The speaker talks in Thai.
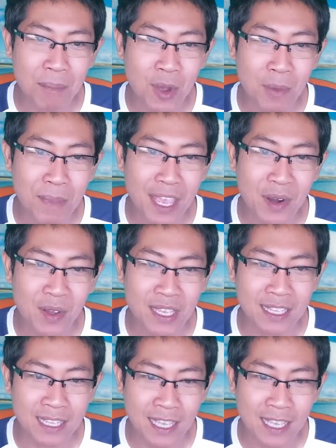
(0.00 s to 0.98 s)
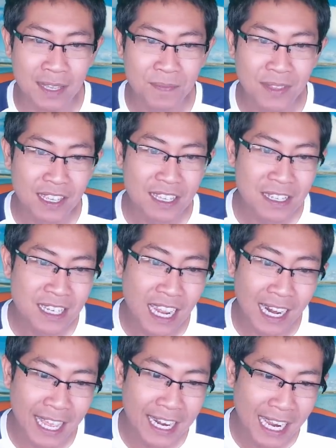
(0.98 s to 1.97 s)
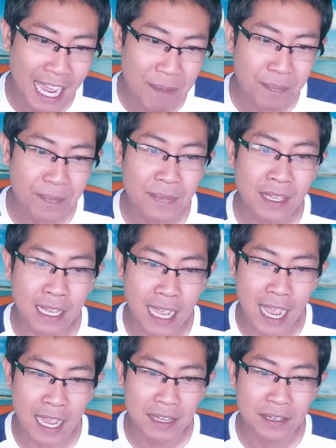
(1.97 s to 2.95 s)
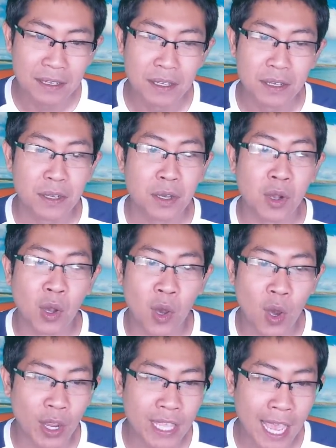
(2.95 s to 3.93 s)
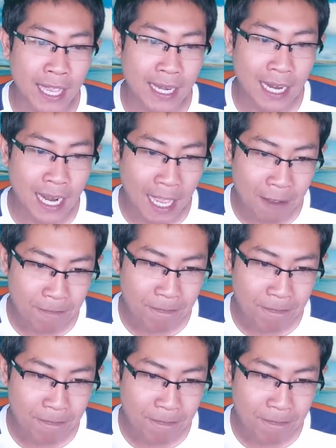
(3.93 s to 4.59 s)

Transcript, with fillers: กพ่อแม่น้องอีกที เชื่ออะไรนะครับ ค่ะ คอใหญ่นั่นแหละ